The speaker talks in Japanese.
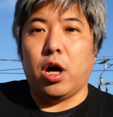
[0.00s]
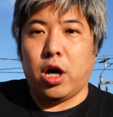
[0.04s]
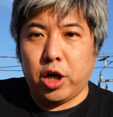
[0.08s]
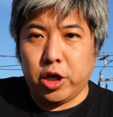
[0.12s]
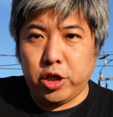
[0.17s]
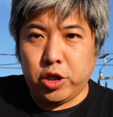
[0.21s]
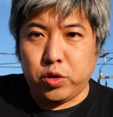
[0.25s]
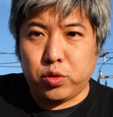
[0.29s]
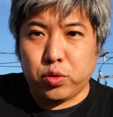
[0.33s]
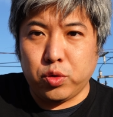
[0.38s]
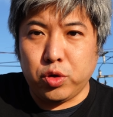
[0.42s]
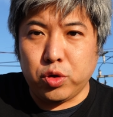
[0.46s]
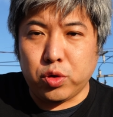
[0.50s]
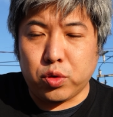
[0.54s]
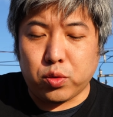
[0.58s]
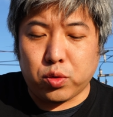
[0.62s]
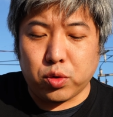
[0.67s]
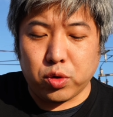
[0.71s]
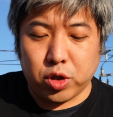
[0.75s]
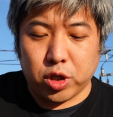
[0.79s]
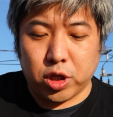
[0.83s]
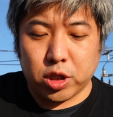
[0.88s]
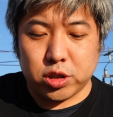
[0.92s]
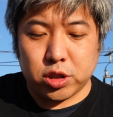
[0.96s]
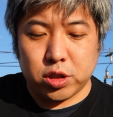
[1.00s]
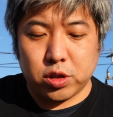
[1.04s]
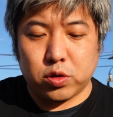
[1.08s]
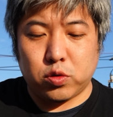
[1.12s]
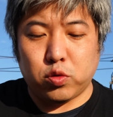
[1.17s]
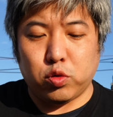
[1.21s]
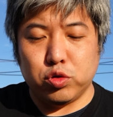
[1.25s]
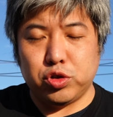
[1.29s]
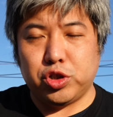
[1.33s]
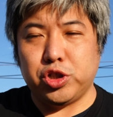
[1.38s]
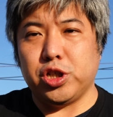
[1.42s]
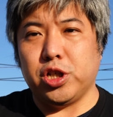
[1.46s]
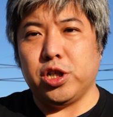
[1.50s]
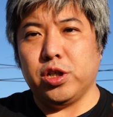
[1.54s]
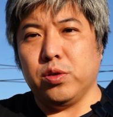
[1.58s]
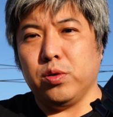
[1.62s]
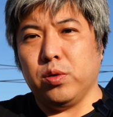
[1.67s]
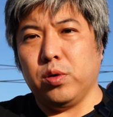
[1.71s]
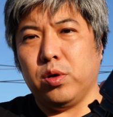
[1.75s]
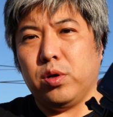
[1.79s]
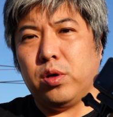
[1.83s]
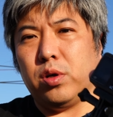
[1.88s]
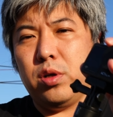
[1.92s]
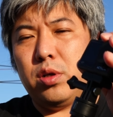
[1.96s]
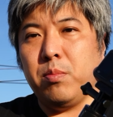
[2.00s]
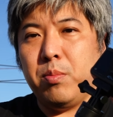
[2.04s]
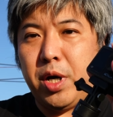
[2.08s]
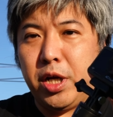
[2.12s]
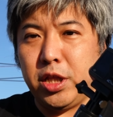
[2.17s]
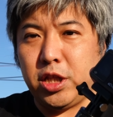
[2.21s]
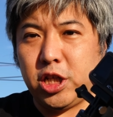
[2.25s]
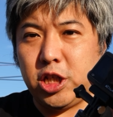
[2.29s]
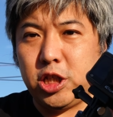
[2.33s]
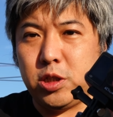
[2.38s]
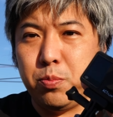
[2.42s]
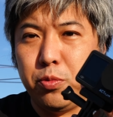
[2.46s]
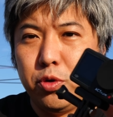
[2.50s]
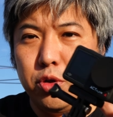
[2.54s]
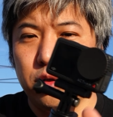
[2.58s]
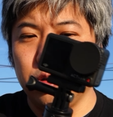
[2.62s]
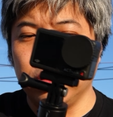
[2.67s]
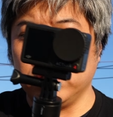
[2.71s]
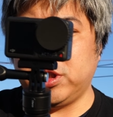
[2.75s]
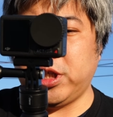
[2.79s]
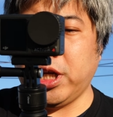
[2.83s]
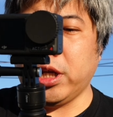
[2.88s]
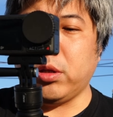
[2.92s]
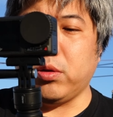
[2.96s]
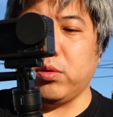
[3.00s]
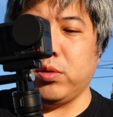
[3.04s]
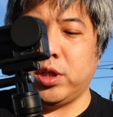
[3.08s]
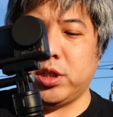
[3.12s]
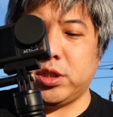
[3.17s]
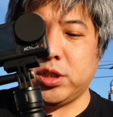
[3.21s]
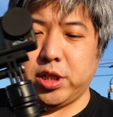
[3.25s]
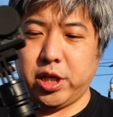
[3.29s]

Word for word: はい、というところでですね、こちらのマンティスポット ゼット です